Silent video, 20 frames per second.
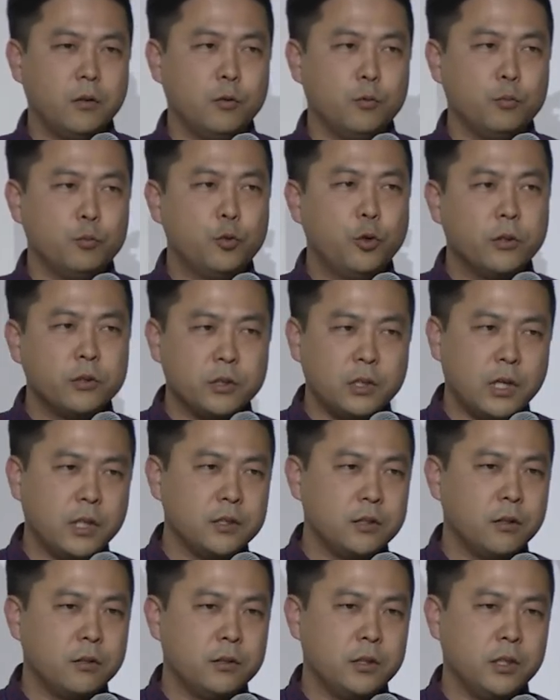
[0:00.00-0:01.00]
무엇을
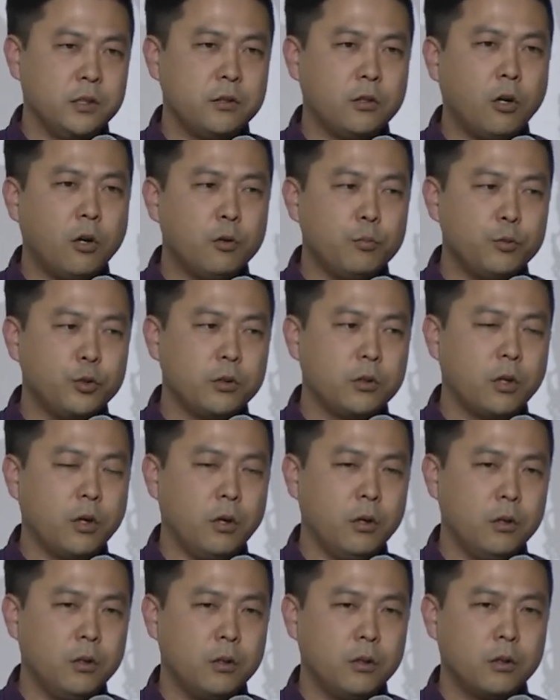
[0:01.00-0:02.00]
하시든지
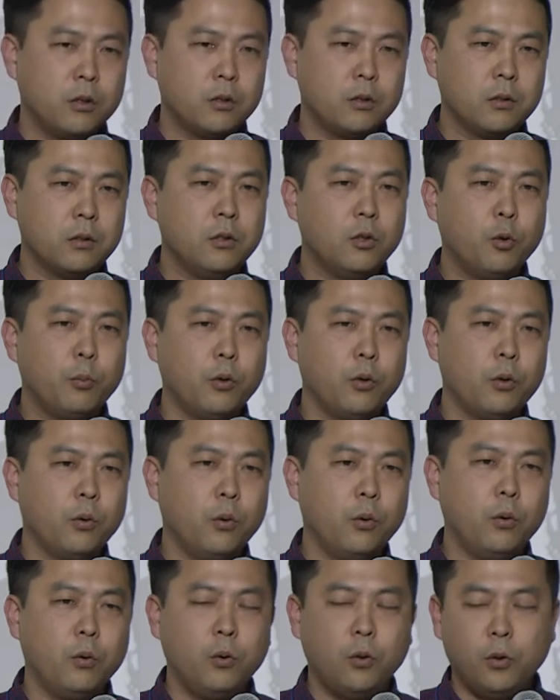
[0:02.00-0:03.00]
처음부터
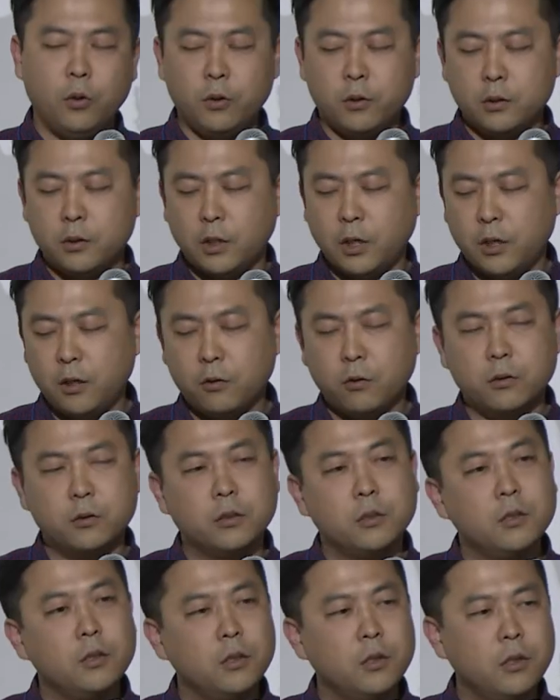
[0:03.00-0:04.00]
글로벌로 나갈
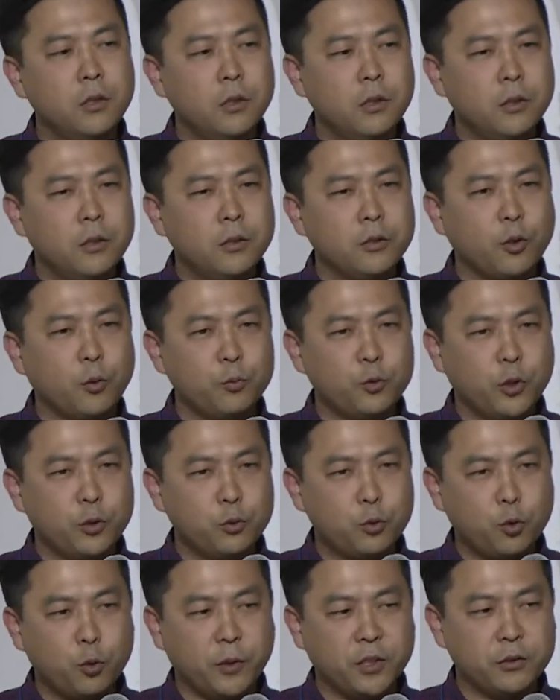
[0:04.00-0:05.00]
것을 염두에
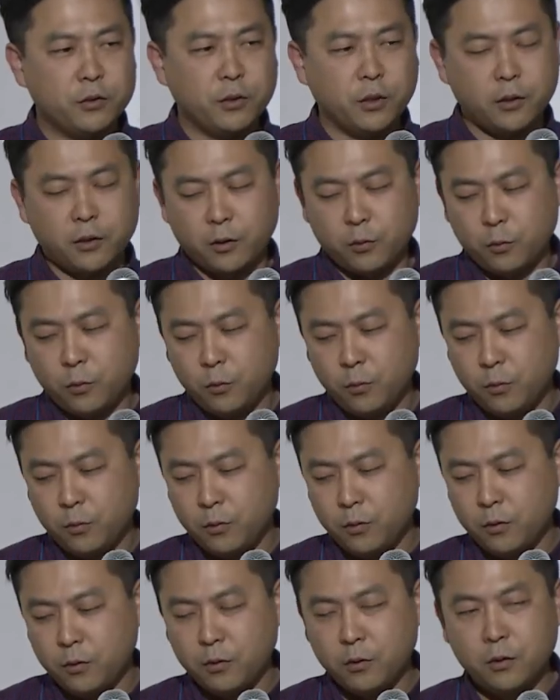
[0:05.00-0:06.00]
두고 만드셔야 되고
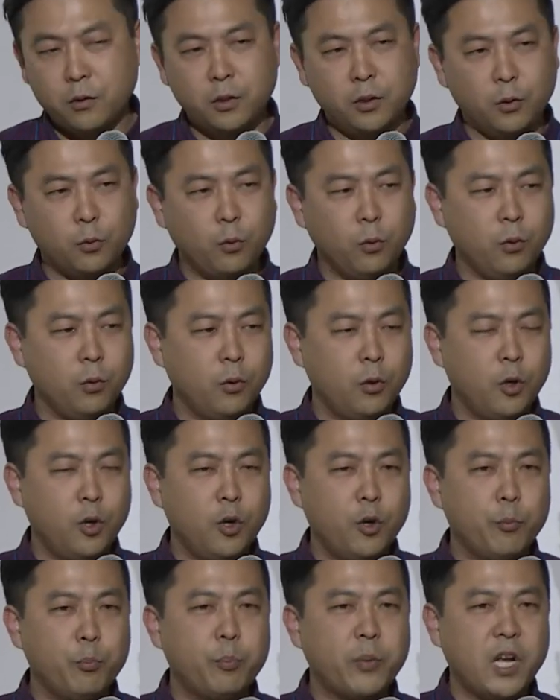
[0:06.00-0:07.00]
그리고
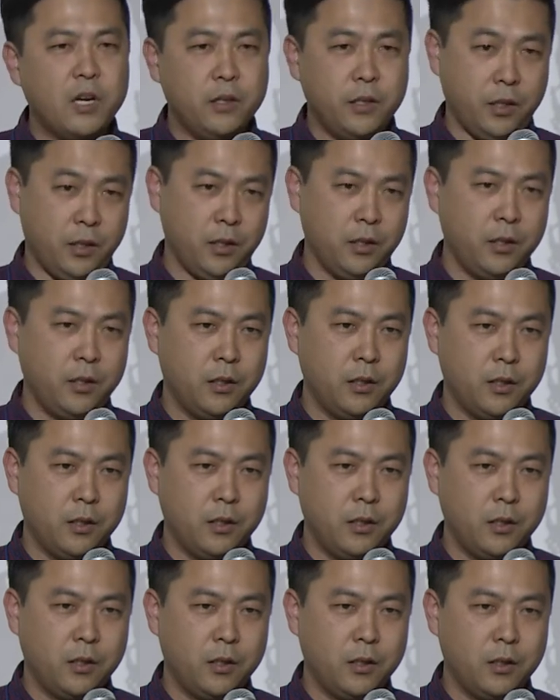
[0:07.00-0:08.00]
빨리
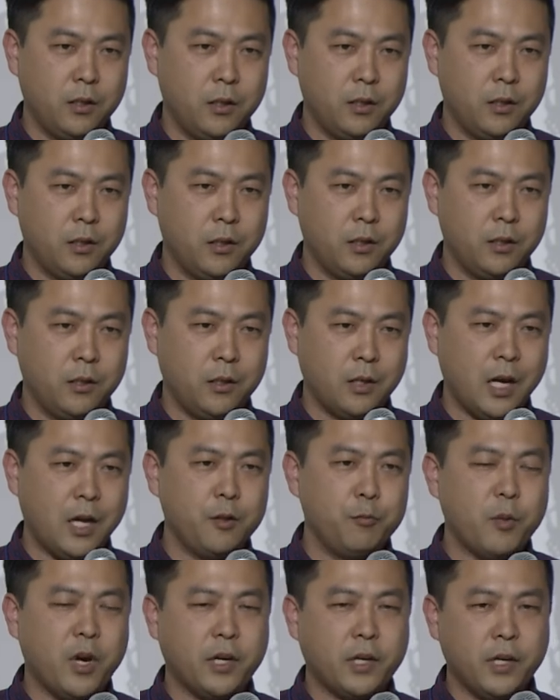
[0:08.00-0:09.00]
한
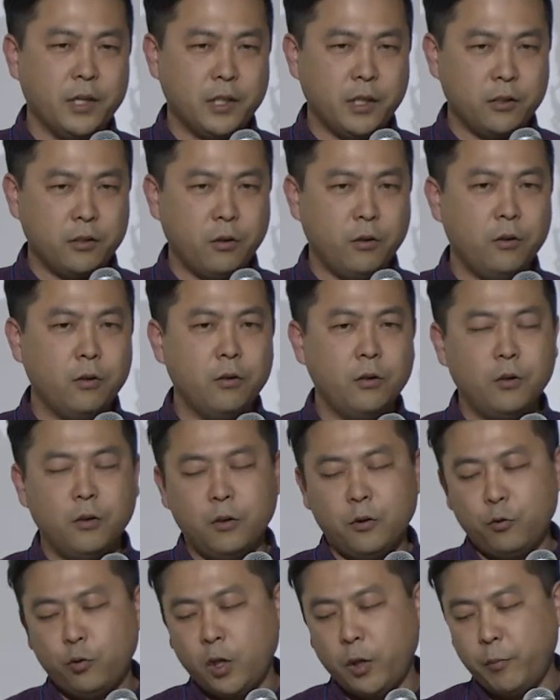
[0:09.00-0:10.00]
마켓에서
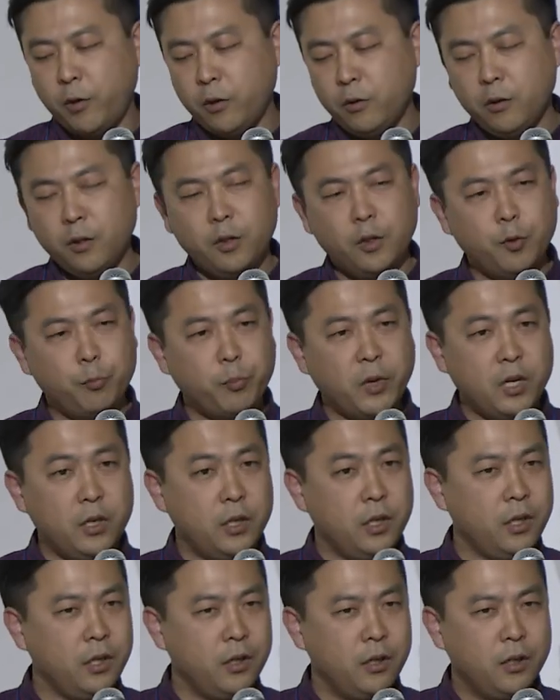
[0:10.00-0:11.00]
되면
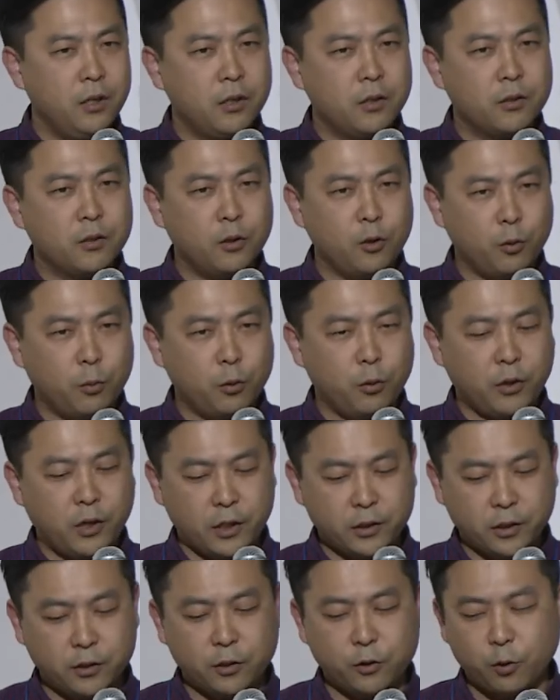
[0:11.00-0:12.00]
빨리 글로벌로
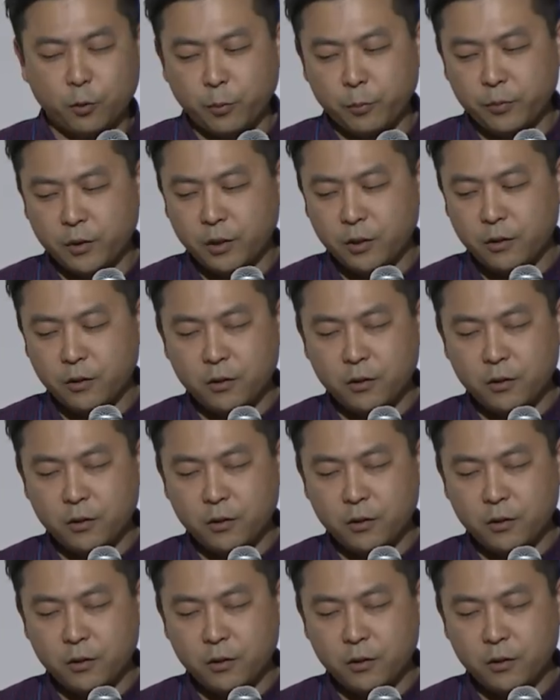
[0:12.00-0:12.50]
가셔야 된다고 봅니다.